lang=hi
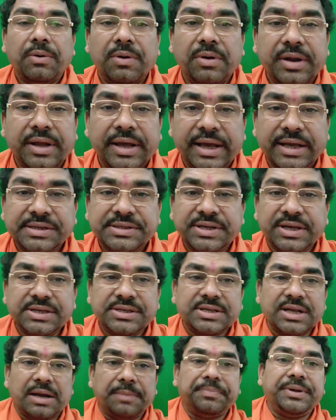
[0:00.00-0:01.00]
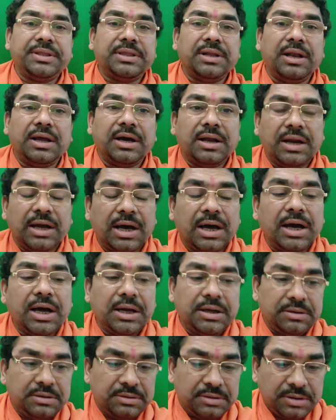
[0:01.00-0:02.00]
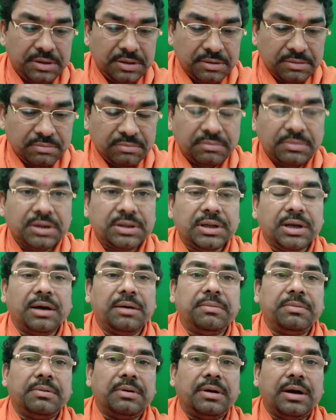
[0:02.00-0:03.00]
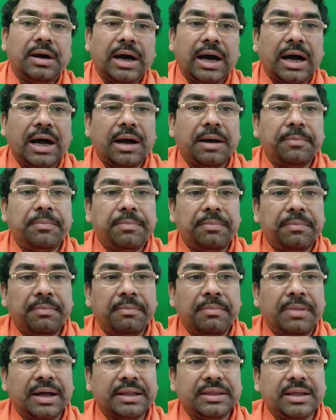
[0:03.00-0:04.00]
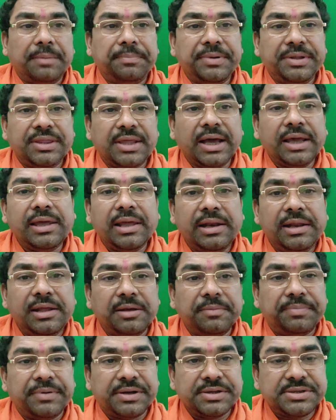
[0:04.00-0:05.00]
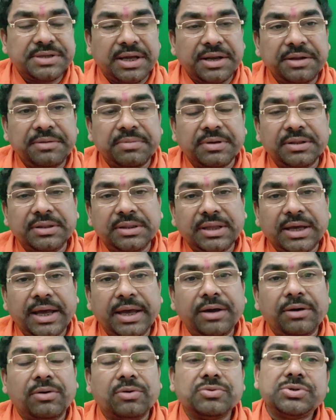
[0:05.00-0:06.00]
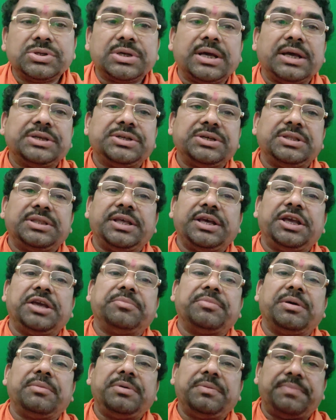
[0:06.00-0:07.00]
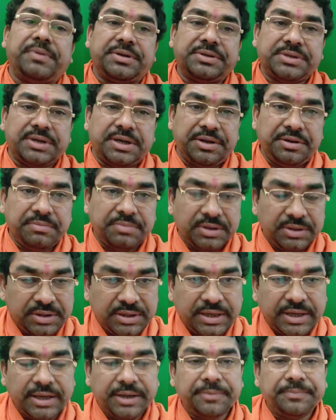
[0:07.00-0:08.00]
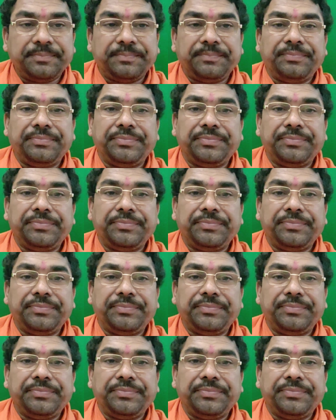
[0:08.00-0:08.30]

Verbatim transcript: और ऐसे श्रापित लगना मतलब आप माता पिता के लिए परेशानी बनता है और उसके जिंदगी में भी परेशानी बनता है